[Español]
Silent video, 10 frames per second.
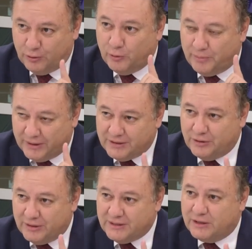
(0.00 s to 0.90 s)

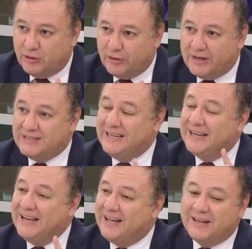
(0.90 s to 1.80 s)
Operaciones psicológicas y
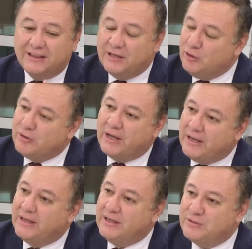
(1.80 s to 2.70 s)
que la gente no caiga
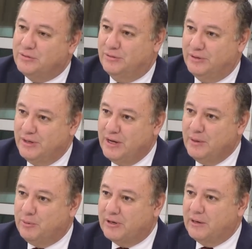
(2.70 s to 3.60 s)
en eso.
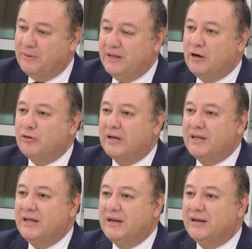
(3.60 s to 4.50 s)
Porque al final lo que
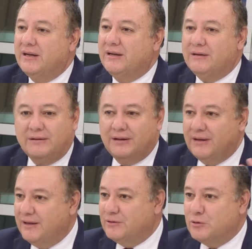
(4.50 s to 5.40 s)
quieren
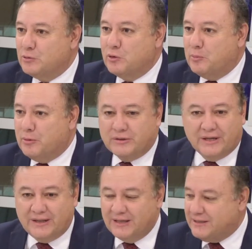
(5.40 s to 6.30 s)
estos grupos que
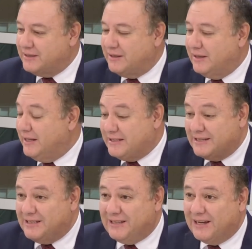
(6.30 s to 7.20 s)

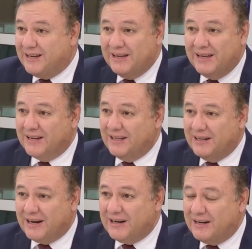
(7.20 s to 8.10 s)
necesitan,
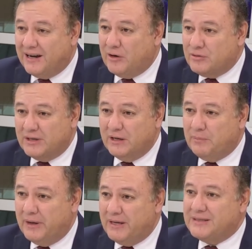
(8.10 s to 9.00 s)
generar el caos en el
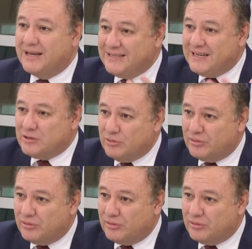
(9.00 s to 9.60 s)
país es eso.